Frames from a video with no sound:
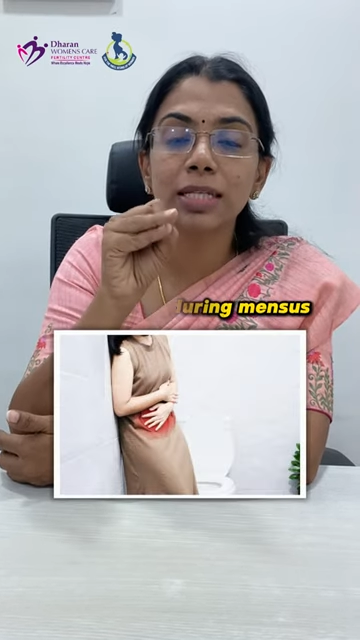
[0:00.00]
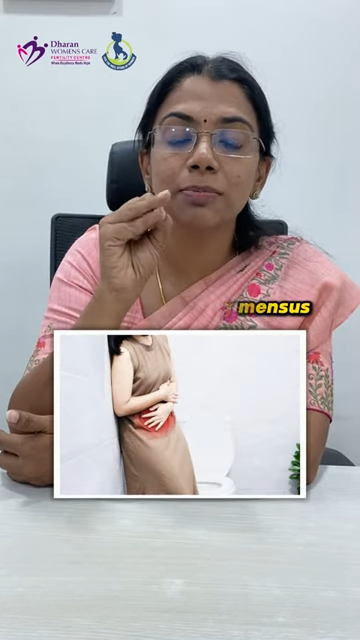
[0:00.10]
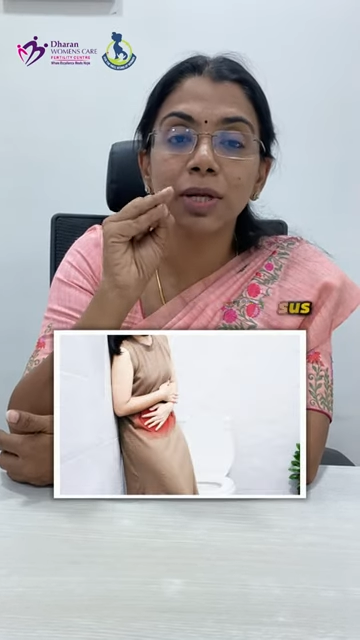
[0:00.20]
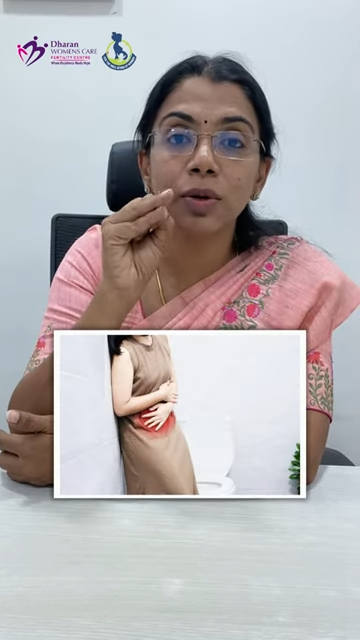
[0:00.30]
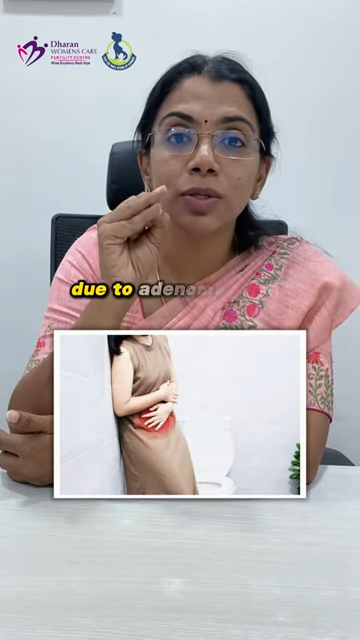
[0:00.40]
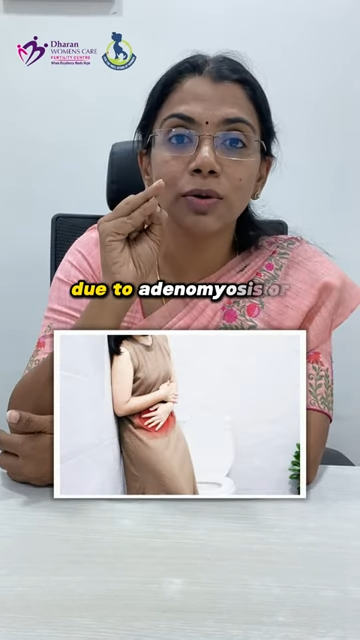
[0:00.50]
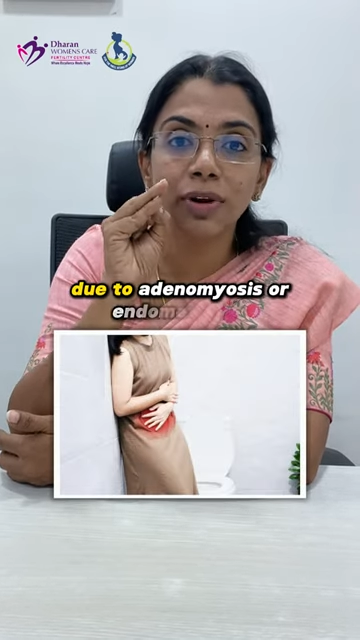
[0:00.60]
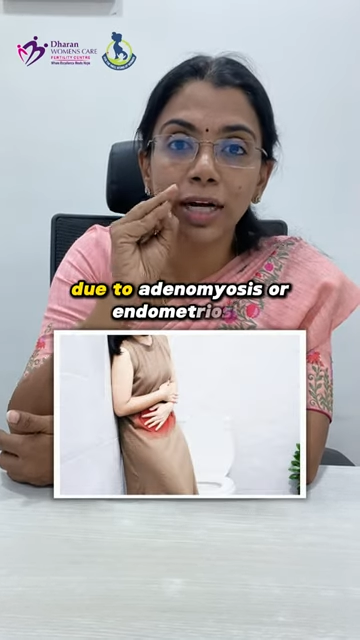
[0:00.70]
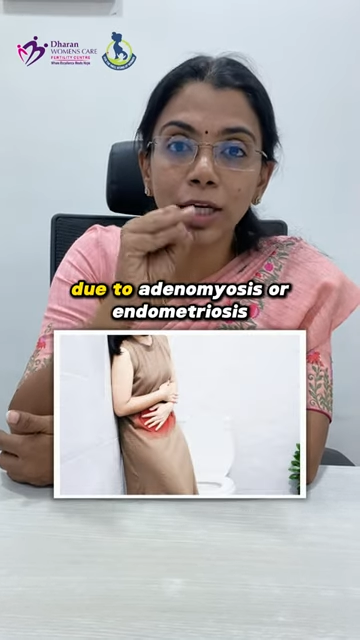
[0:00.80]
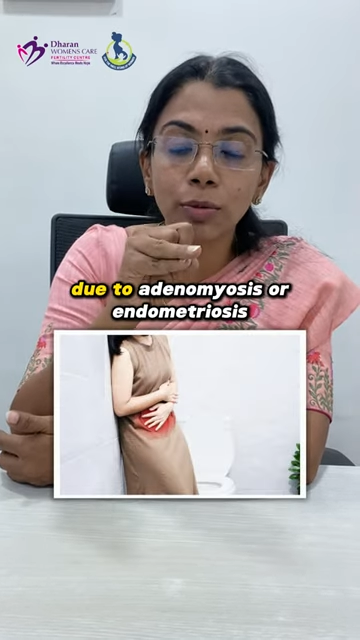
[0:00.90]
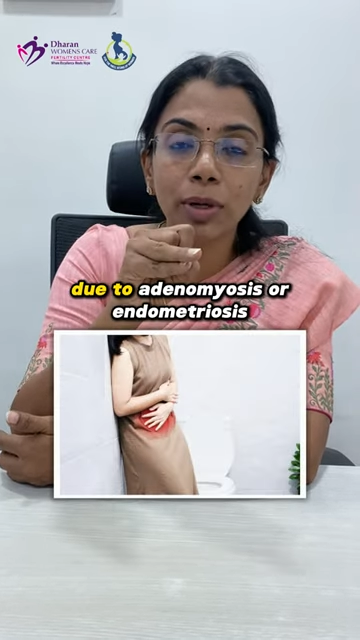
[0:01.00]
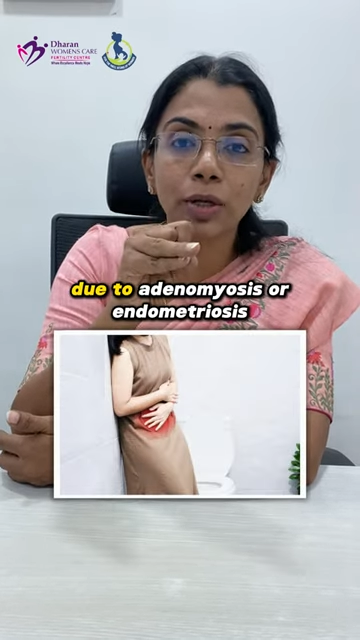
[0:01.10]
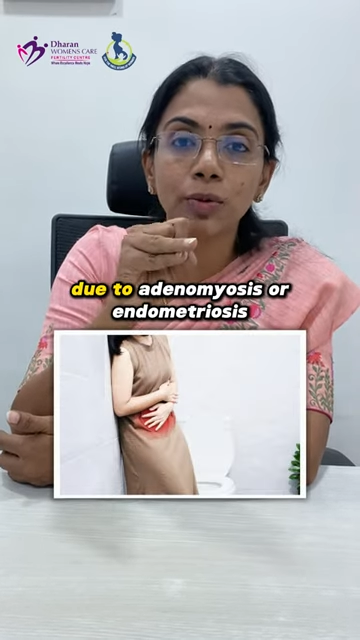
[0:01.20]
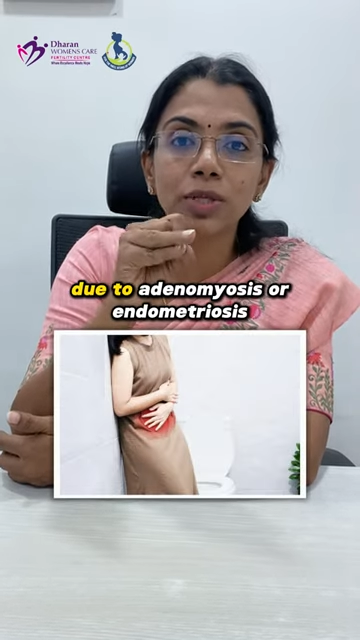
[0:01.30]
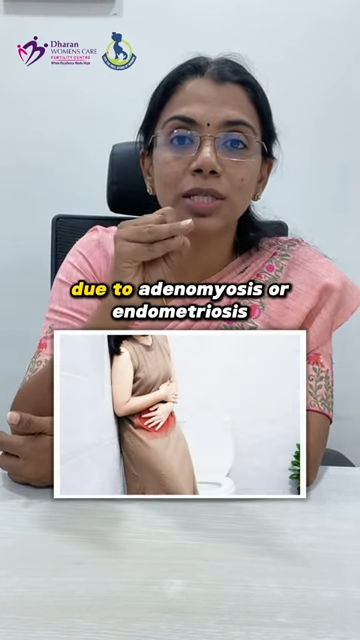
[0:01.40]
பிகாஸ் ஆஃப்
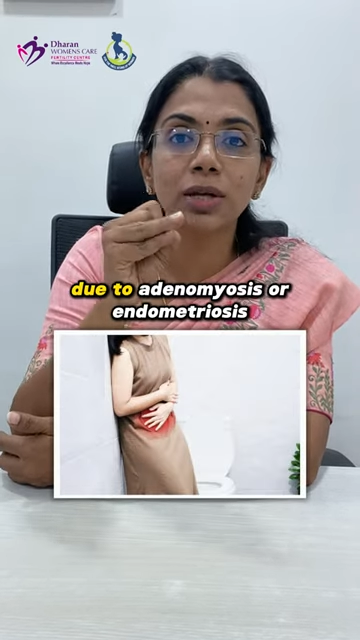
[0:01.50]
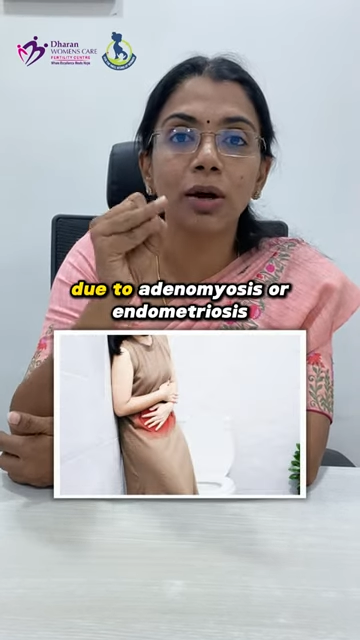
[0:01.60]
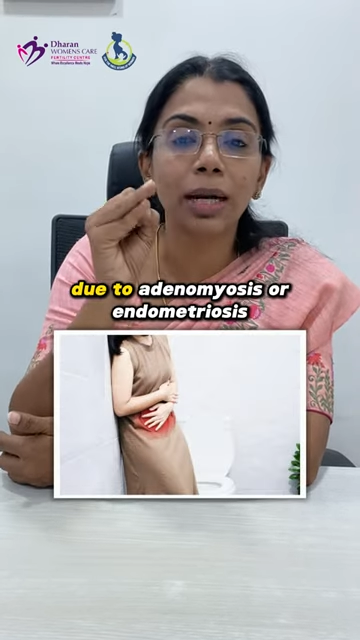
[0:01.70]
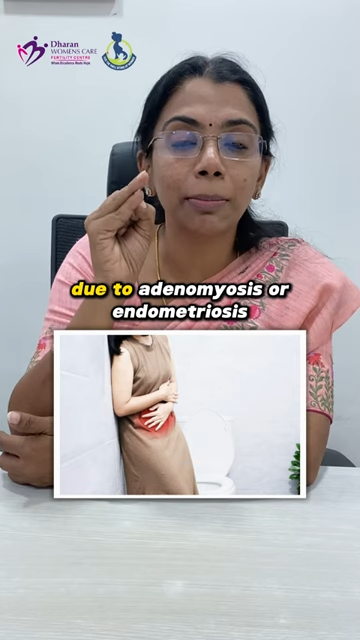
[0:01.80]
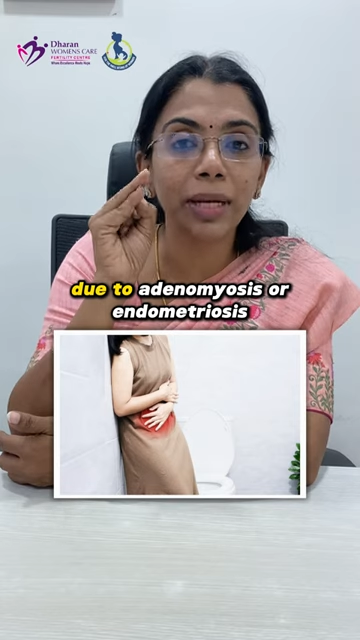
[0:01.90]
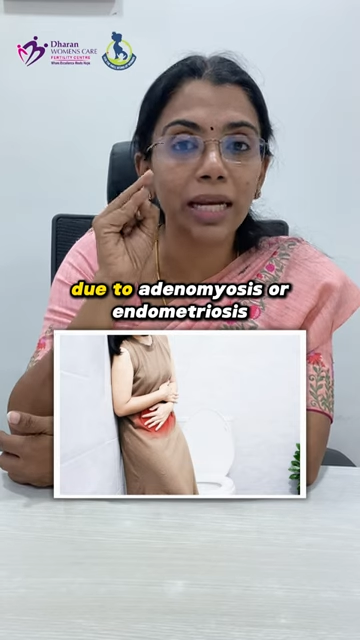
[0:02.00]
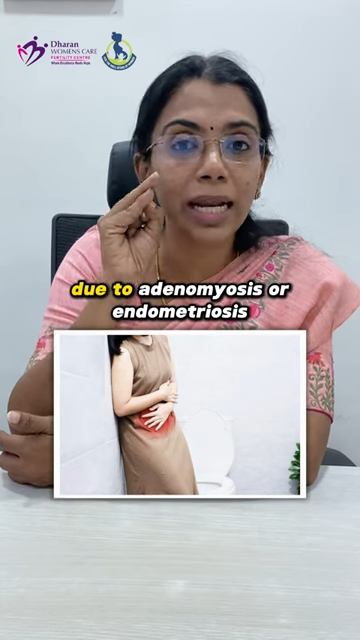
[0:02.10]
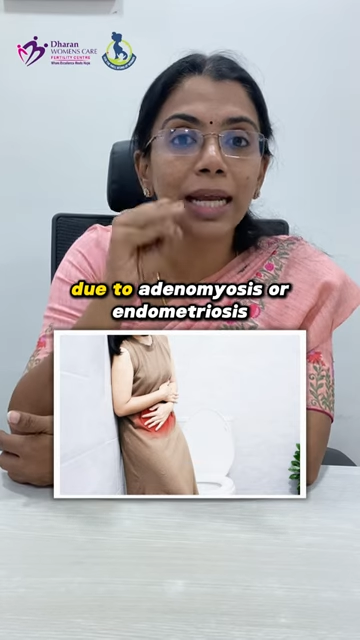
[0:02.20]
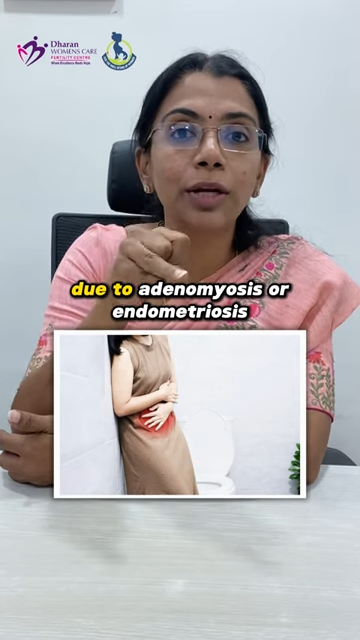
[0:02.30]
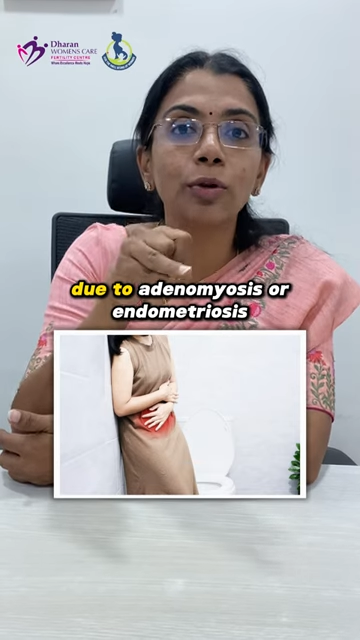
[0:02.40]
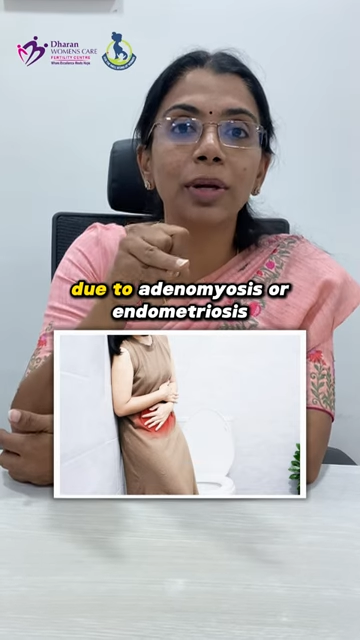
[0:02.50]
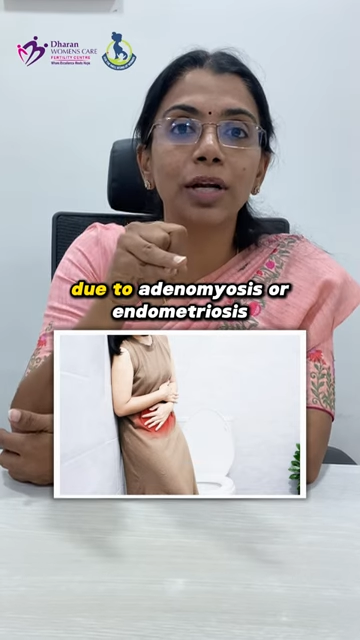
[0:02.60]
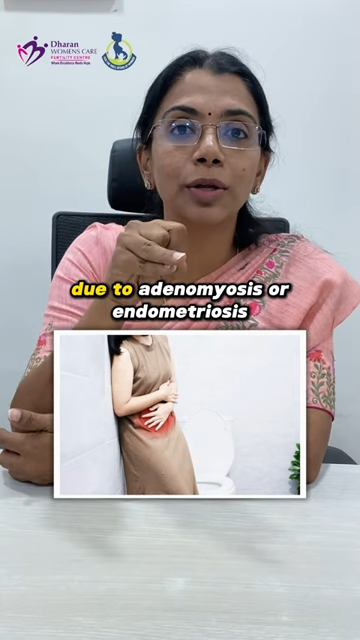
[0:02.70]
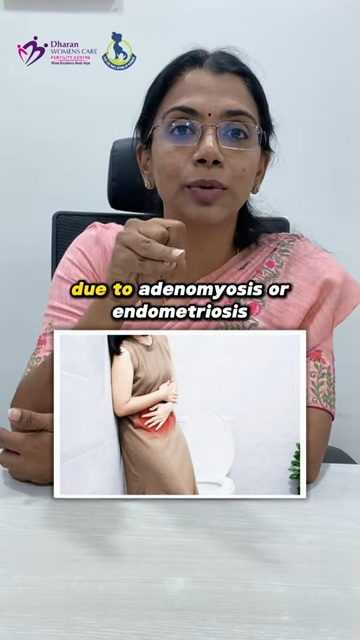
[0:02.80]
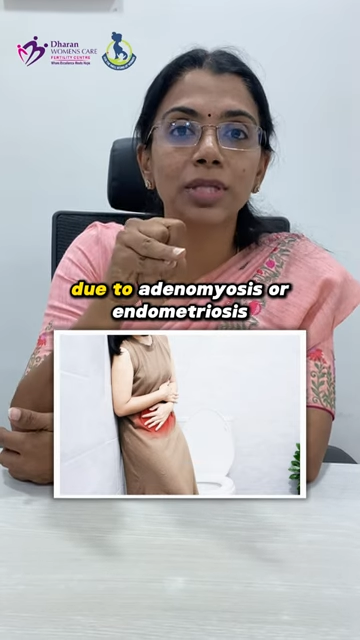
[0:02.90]
அடினோமயோசிஸ் ஆர் அப்படி இல்லைனா
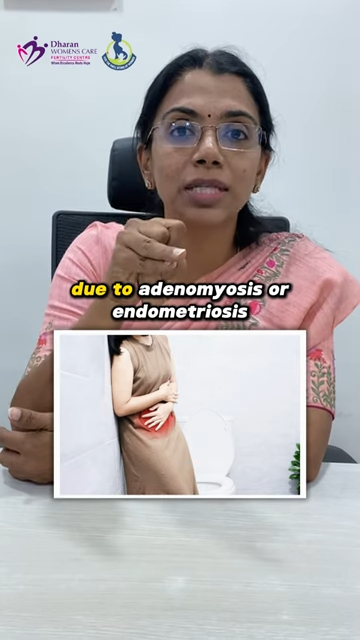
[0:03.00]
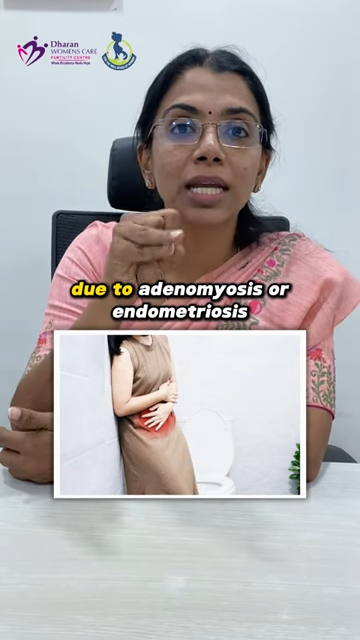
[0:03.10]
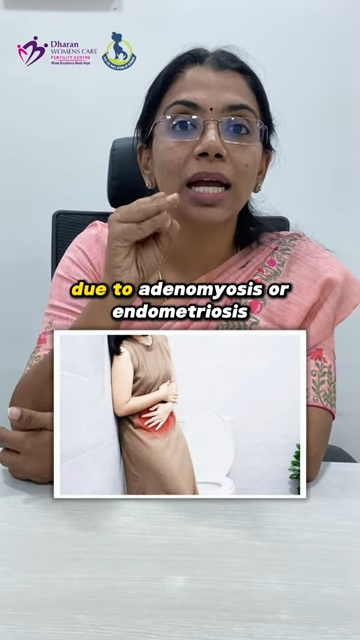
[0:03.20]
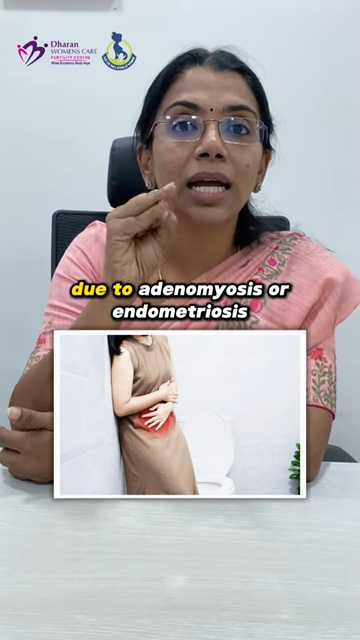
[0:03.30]
எண்டோமெட்ரியோசிஸ்